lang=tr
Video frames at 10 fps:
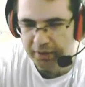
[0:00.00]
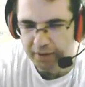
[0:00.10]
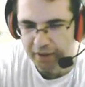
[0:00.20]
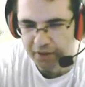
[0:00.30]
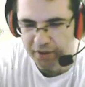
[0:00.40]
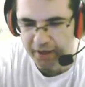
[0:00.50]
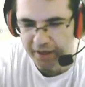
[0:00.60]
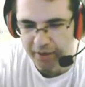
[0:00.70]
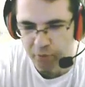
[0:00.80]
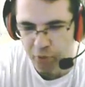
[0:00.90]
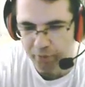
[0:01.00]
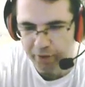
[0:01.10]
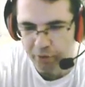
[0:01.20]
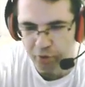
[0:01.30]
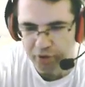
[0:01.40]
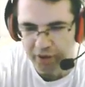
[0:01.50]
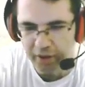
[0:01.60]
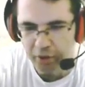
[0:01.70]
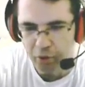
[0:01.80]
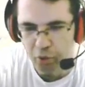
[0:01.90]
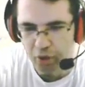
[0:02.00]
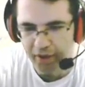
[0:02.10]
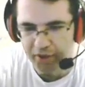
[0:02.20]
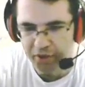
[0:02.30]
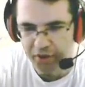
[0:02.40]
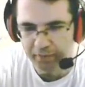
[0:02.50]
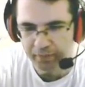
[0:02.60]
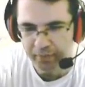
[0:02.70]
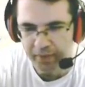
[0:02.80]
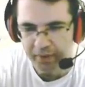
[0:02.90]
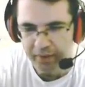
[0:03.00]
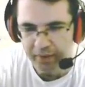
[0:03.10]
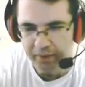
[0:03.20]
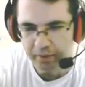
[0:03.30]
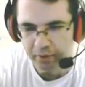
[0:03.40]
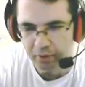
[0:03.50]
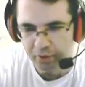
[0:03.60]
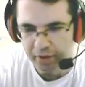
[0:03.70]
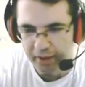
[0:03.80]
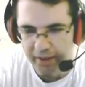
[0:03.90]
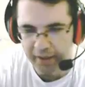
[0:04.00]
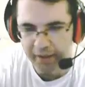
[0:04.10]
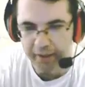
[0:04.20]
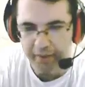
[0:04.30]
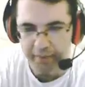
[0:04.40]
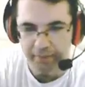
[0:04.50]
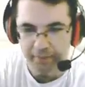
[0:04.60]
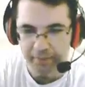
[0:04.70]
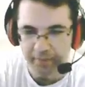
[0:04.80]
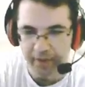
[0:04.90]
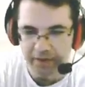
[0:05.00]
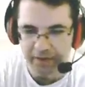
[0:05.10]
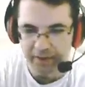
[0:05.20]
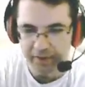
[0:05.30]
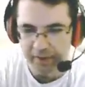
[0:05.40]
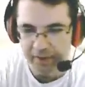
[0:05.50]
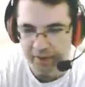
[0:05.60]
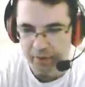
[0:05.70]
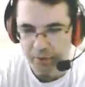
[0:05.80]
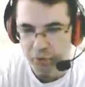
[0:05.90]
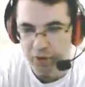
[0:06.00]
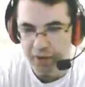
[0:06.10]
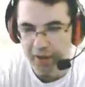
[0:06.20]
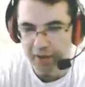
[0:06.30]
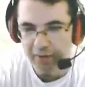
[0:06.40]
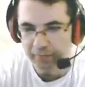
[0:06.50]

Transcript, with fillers: Sadece diğerleri koruma 2 olacak. O kadarcık. Okey. Nice. Güzel ya.